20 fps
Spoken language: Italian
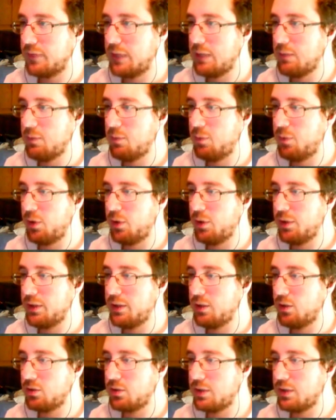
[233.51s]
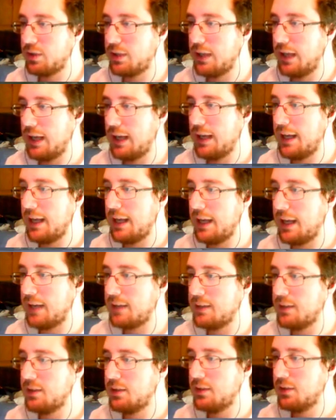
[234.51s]
vediamo un po' i nostri
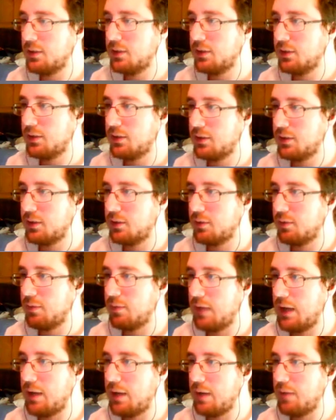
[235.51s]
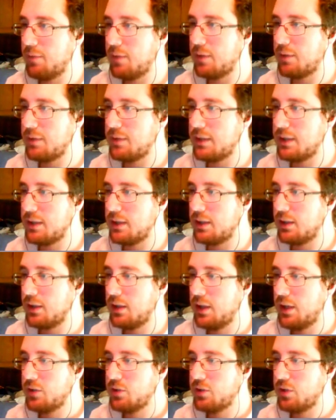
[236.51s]
alleati mamma mia
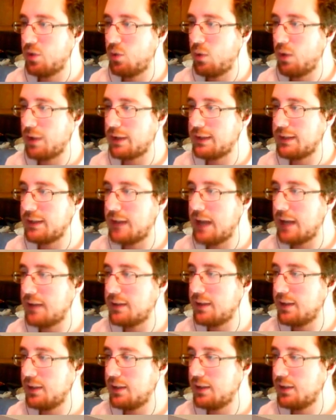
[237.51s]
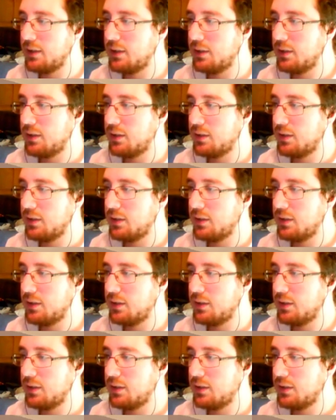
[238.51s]
cioè guardate